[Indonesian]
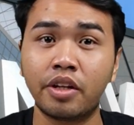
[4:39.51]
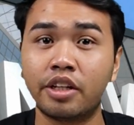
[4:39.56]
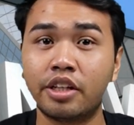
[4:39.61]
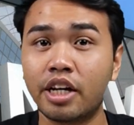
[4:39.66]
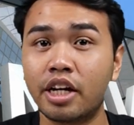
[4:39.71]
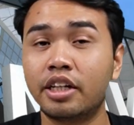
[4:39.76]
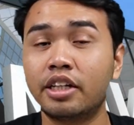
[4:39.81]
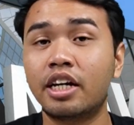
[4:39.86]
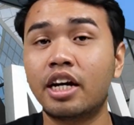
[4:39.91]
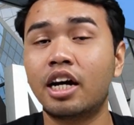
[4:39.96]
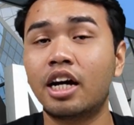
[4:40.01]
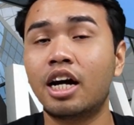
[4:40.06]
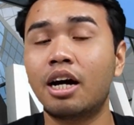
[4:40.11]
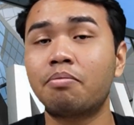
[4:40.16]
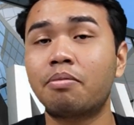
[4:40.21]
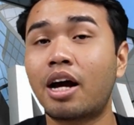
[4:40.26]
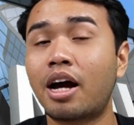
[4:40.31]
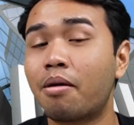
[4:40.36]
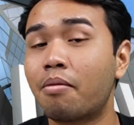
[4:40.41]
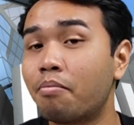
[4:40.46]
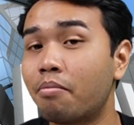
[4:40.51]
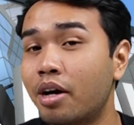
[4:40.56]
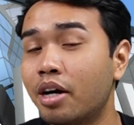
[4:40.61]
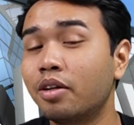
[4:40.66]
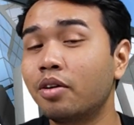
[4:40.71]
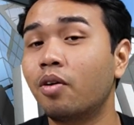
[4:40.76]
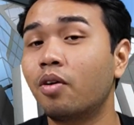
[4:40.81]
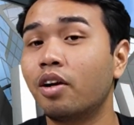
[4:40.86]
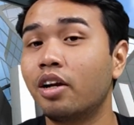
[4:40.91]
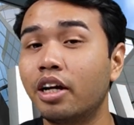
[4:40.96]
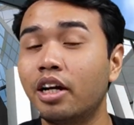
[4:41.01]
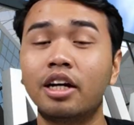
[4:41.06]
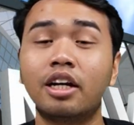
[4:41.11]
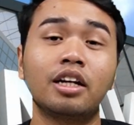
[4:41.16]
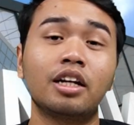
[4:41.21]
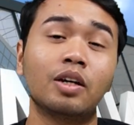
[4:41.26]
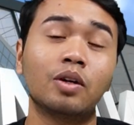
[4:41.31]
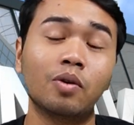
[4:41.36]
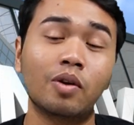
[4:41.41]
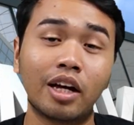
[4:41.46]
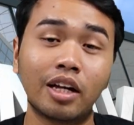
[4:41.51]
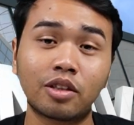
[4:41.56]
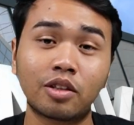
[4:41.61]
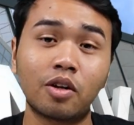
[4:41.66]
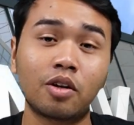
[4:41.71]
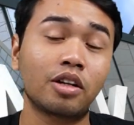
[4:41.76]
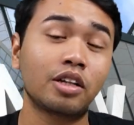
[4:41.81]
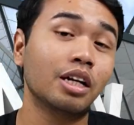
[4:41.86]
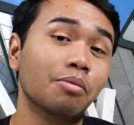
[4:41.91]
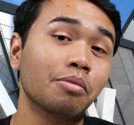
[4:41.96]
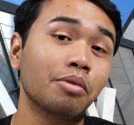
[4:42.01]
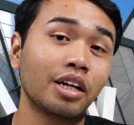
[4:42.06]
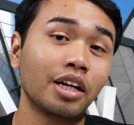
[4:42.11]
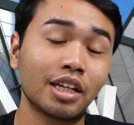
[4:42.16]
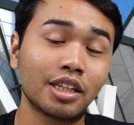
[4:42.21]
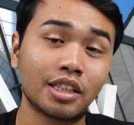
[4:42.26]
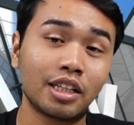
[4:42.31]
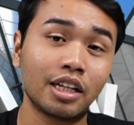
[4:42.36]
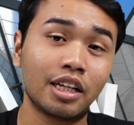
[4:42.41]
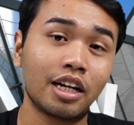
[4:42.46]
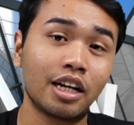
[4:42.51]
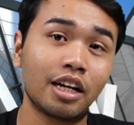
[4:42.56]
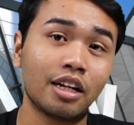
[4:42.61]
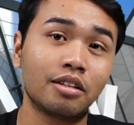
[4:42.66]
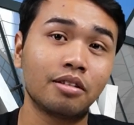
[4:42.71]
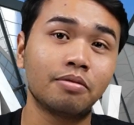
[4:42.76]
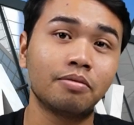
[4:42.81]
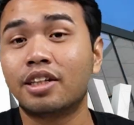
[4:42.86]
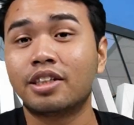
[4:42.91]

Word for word: yang dianggap aman oleh regulator Amerika Serikat.